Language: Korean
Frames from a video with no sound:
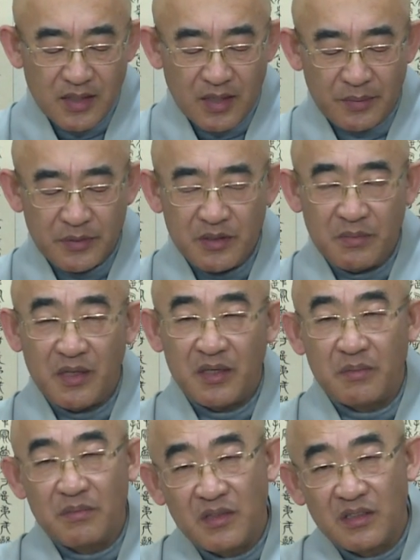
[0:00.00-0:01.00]
아버님의
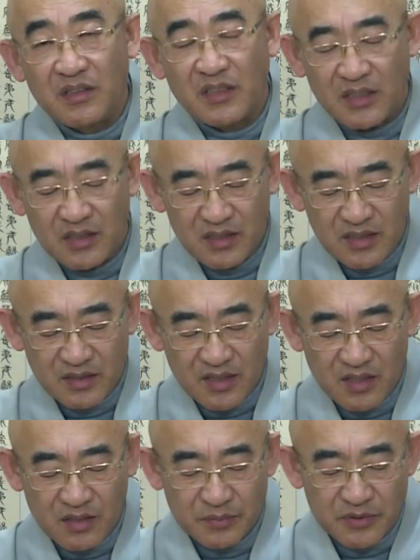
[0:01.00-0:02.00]
힘드신
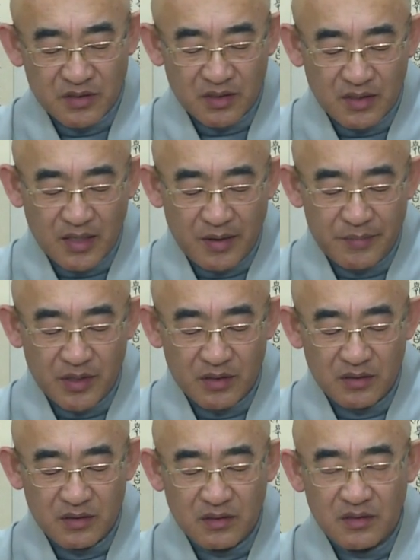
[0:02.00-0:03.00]
희생이 없으셨다면
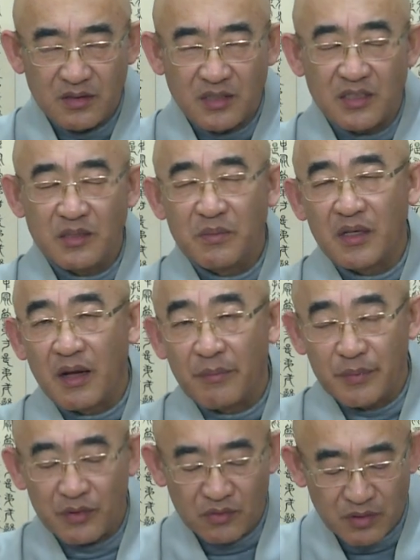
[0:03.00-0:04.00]
지금의
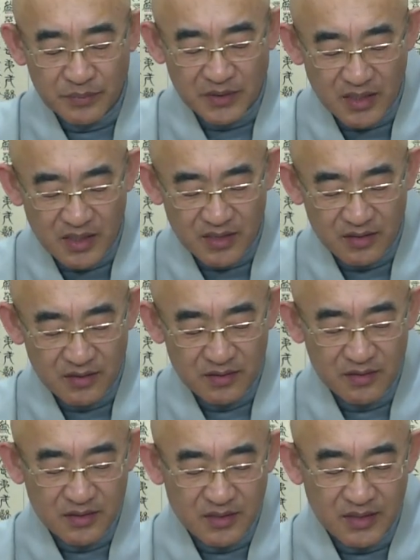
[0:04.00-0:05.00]
남편도 없잖아요.
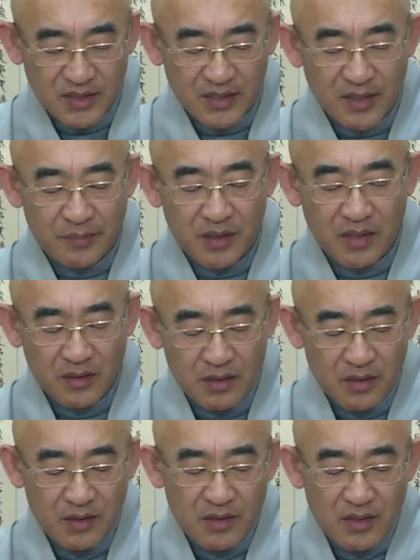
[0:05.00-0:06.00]

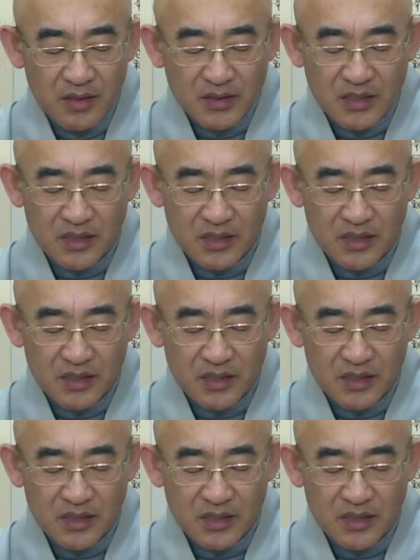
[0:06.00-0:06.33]
그랬다면